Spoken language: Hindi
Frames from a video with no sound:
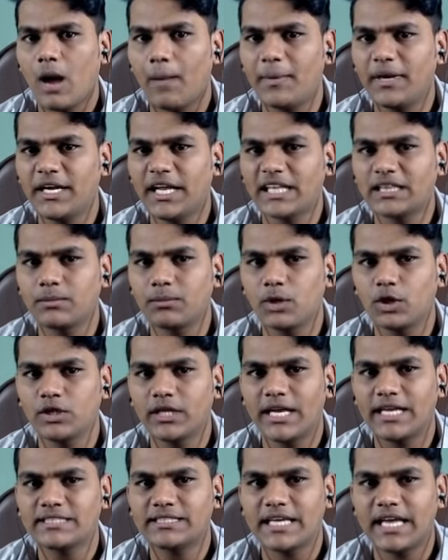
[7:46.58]
अभी डेथ फ्लो
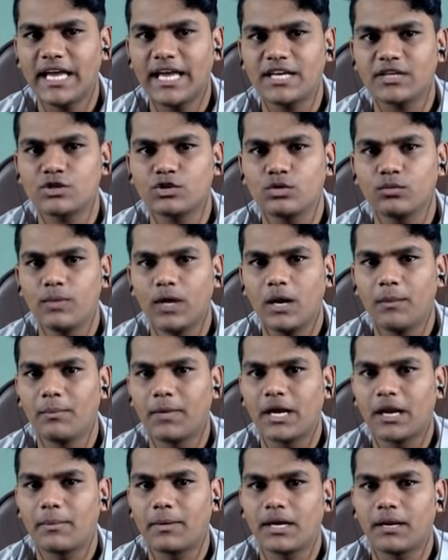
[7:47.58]
दे इसे
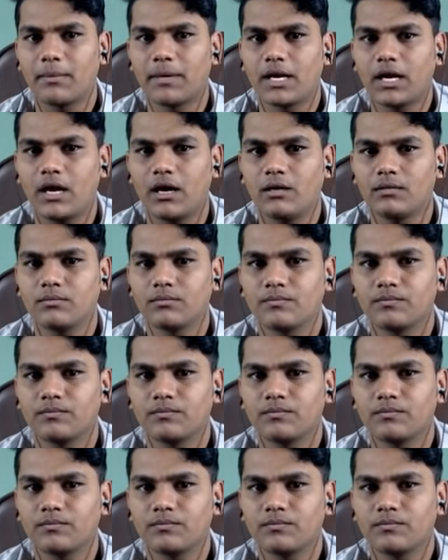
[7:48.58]
शुभम मरा मरा मरा